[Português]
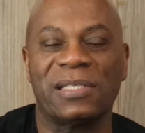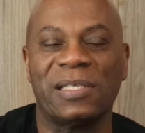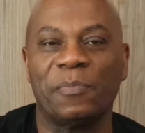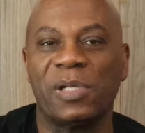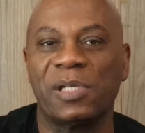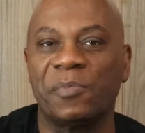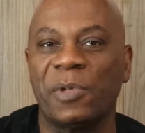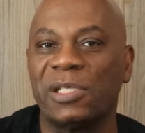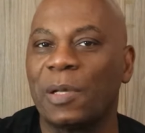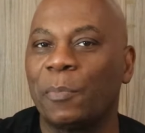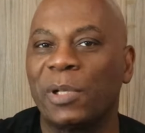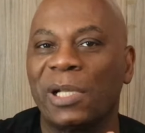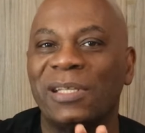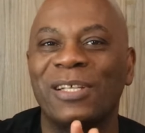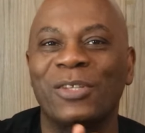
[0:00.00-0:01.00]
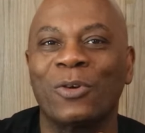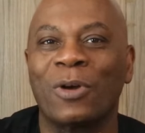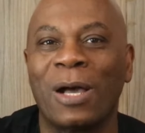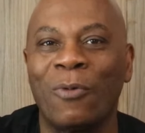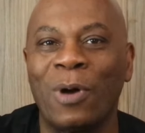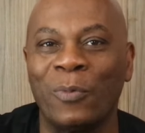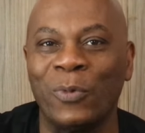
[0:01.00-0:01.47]
simplesmente aprender a
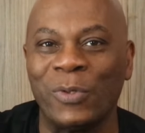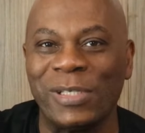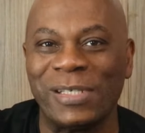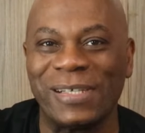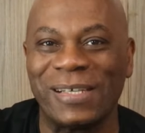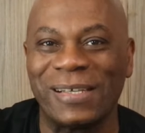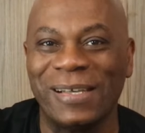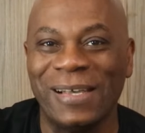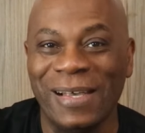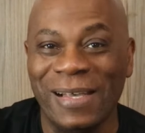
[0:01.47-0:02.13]
tocar uma música.